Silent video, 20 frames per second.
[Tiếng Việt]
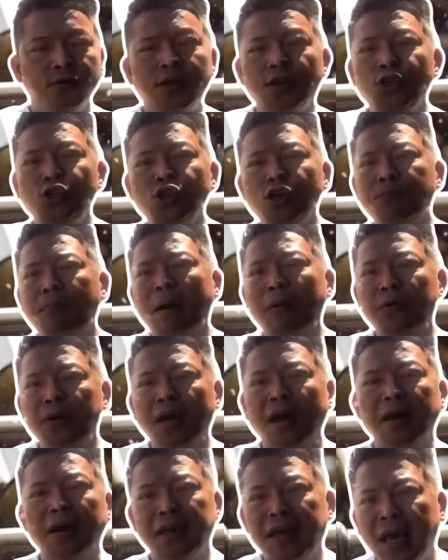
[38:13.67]
chứ chưa bao
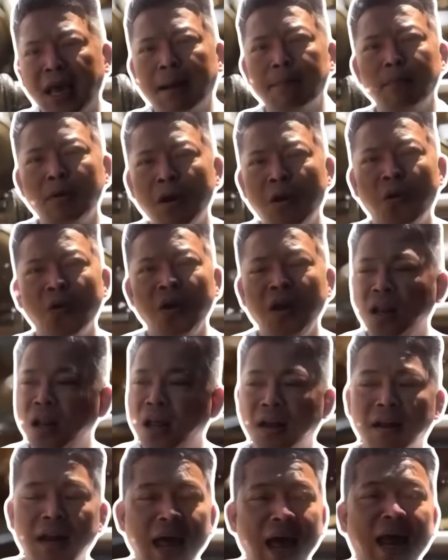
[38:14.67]
giờ dám nói
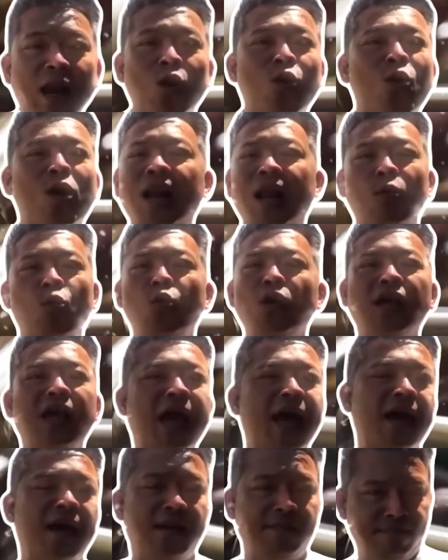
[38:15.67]
là Đài Loan là quốc
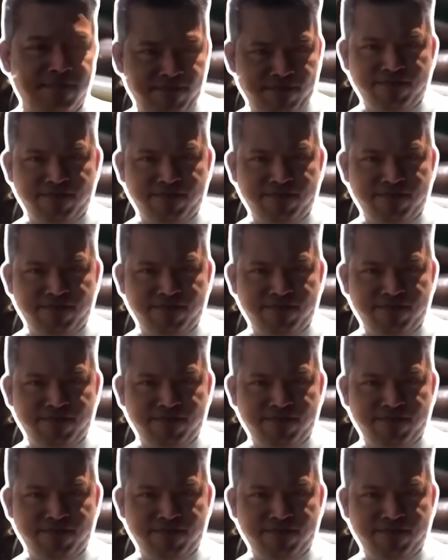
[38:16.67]
gia hết